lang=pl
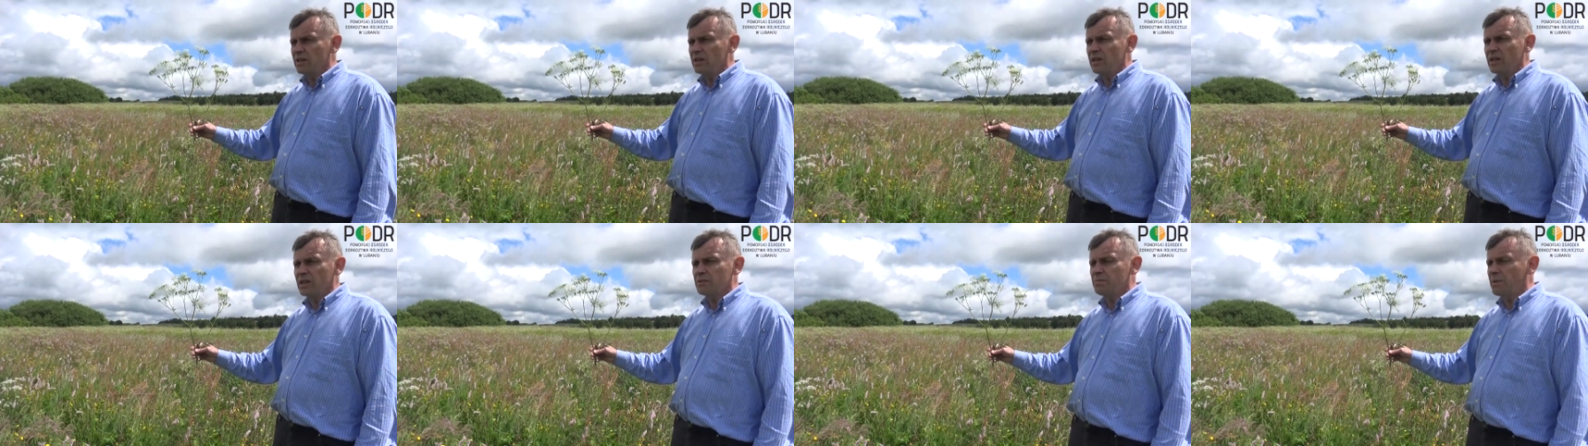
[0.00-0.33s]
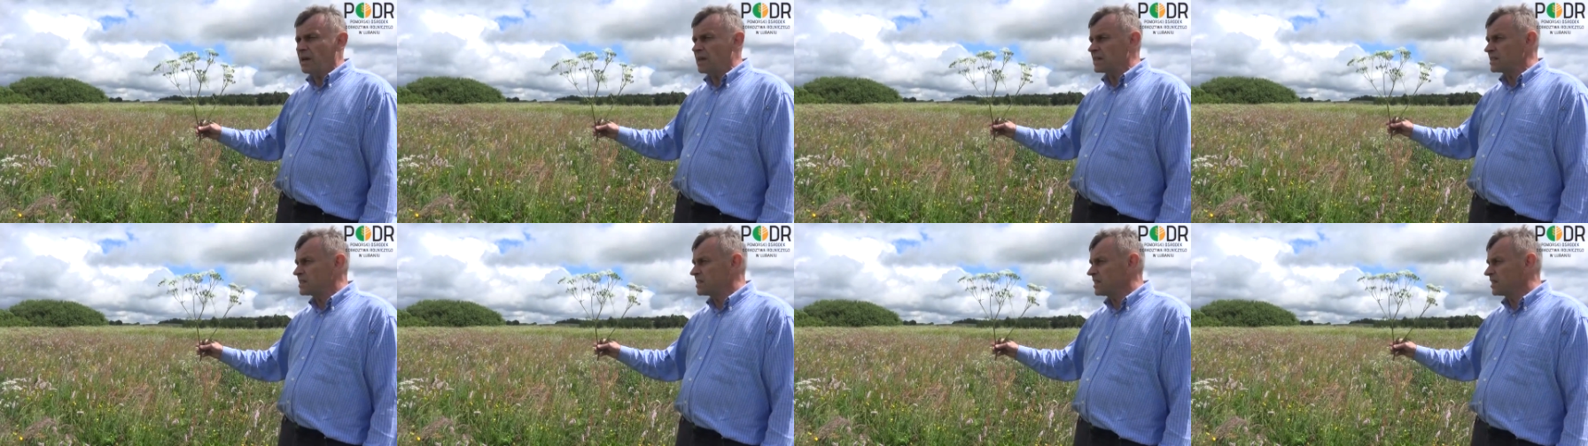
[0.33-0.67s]

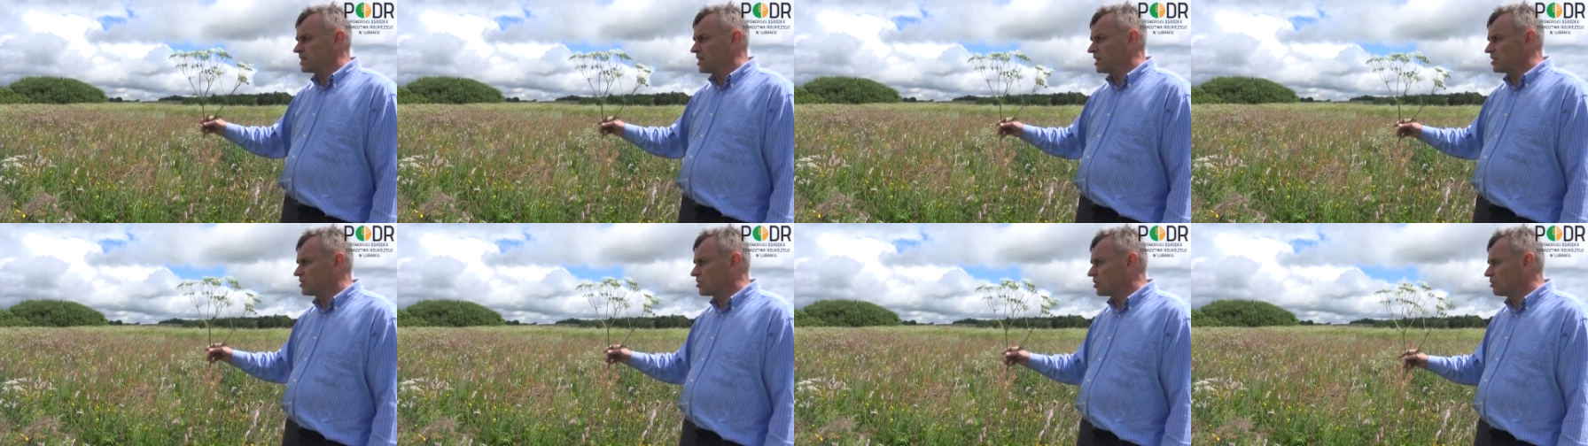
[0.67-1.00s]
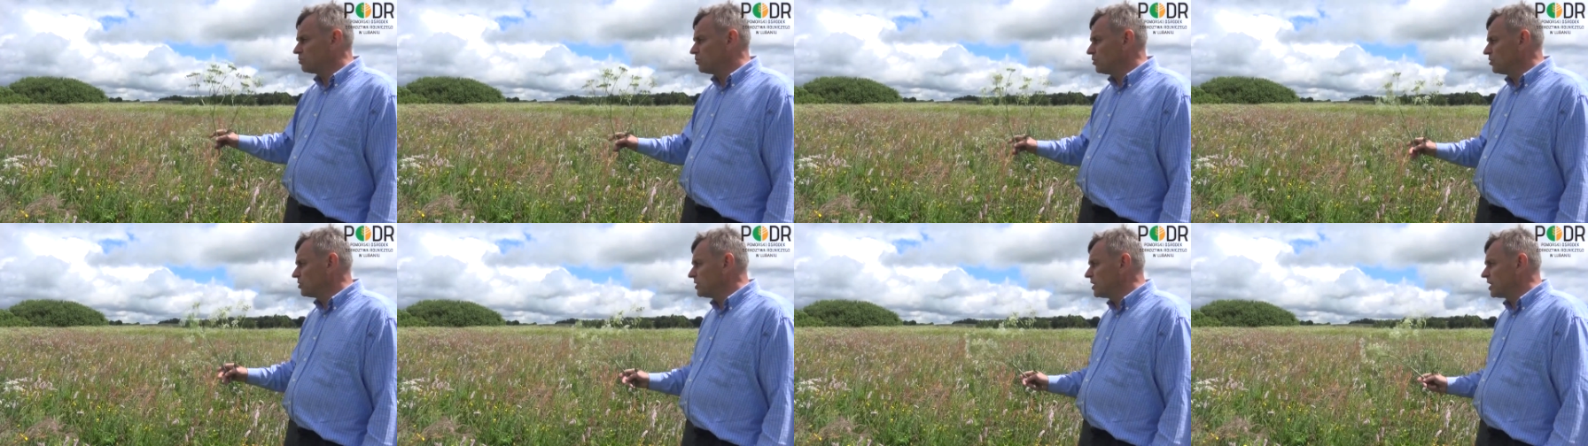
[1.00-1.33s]
ekspansję tej
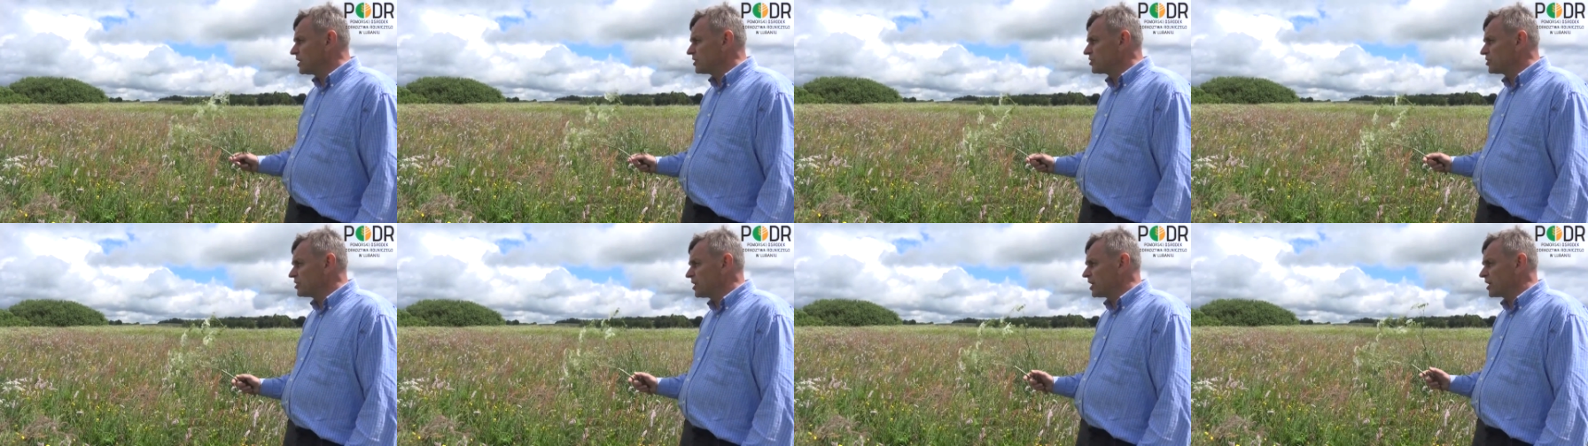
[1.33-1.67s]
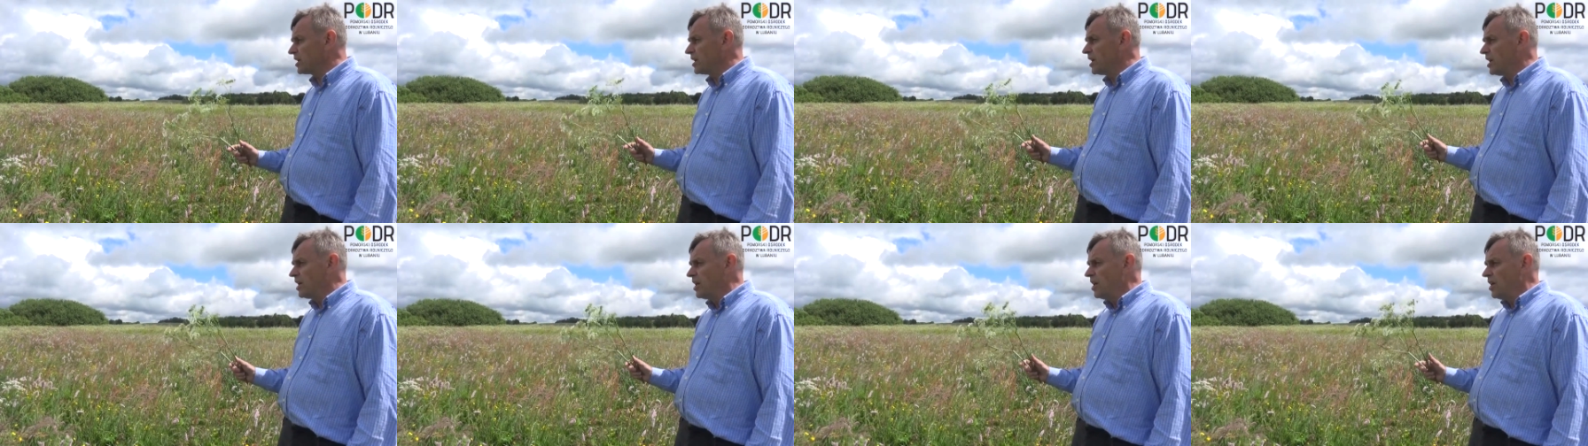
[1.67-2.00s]
trybuli
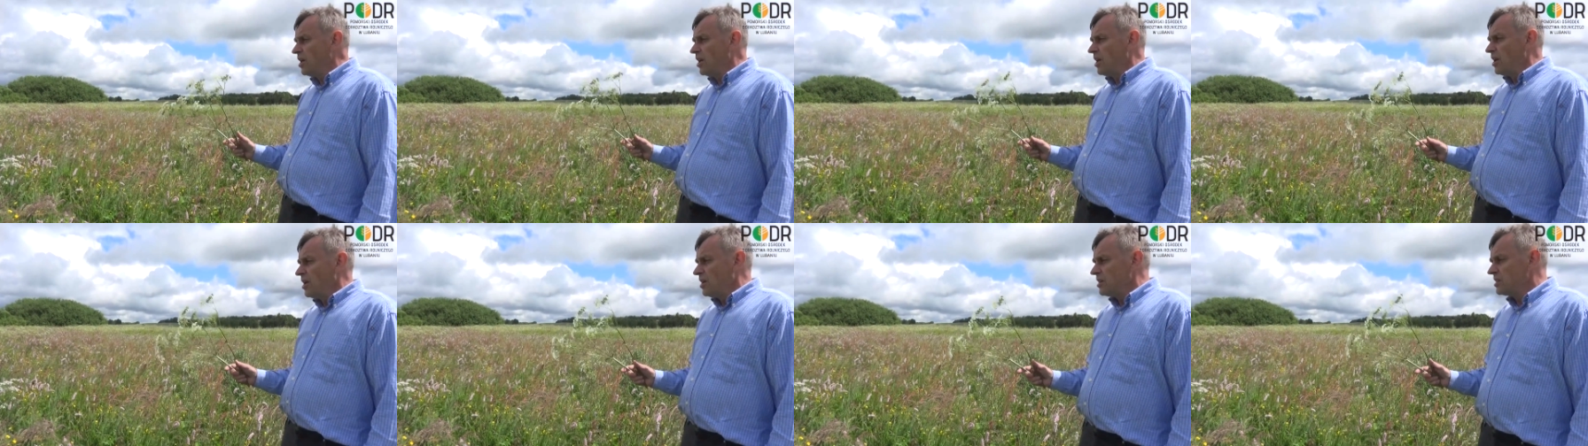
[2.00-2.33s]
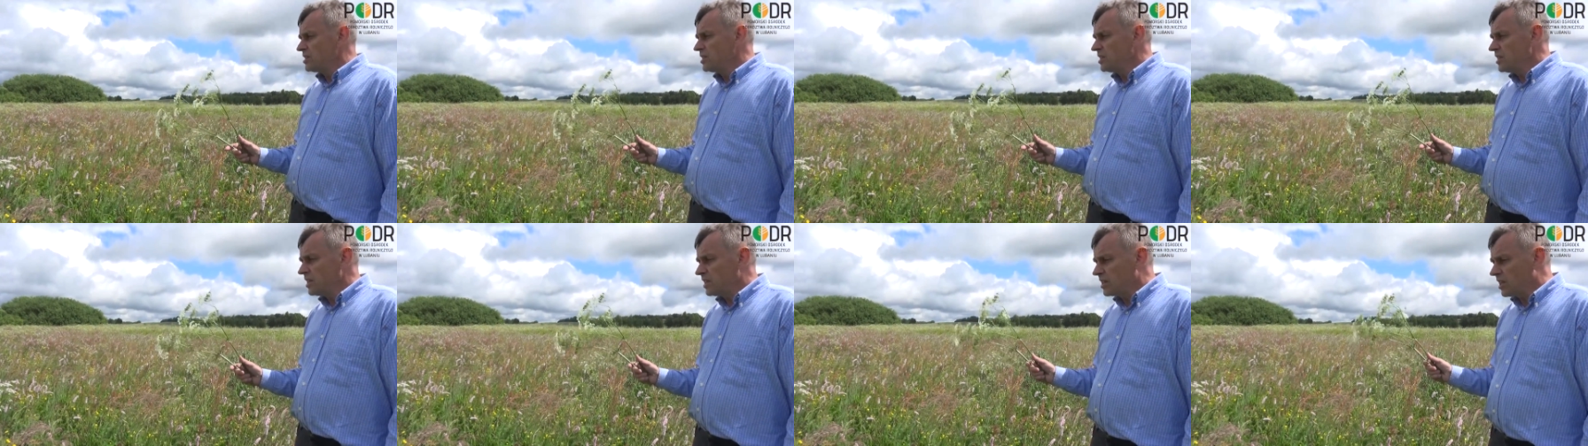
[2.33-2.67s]
leśnej.
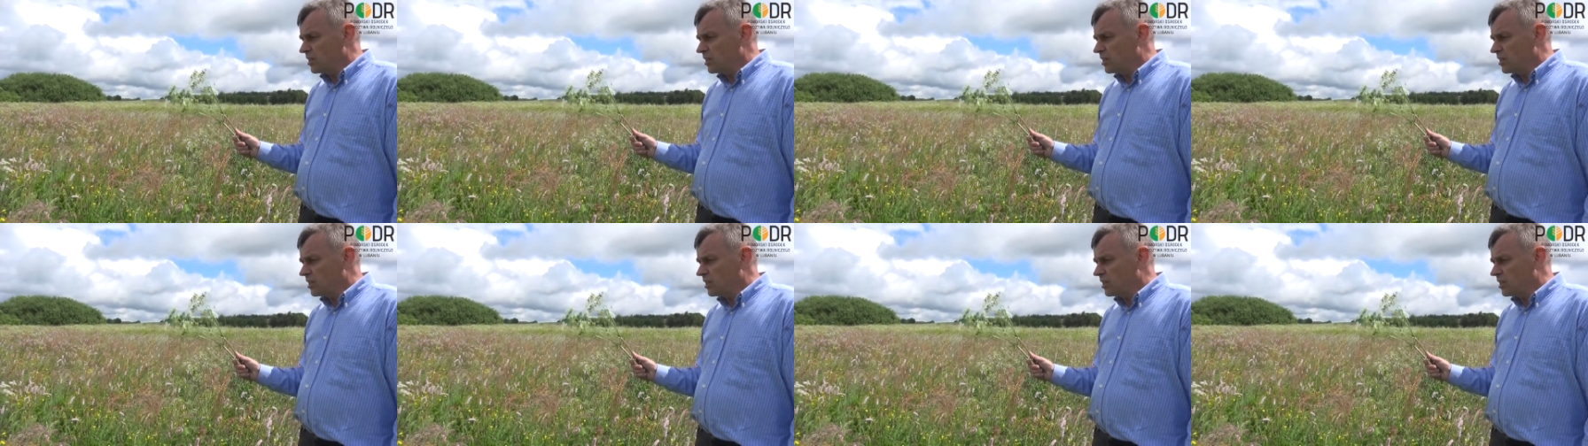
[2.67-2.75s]
Z innych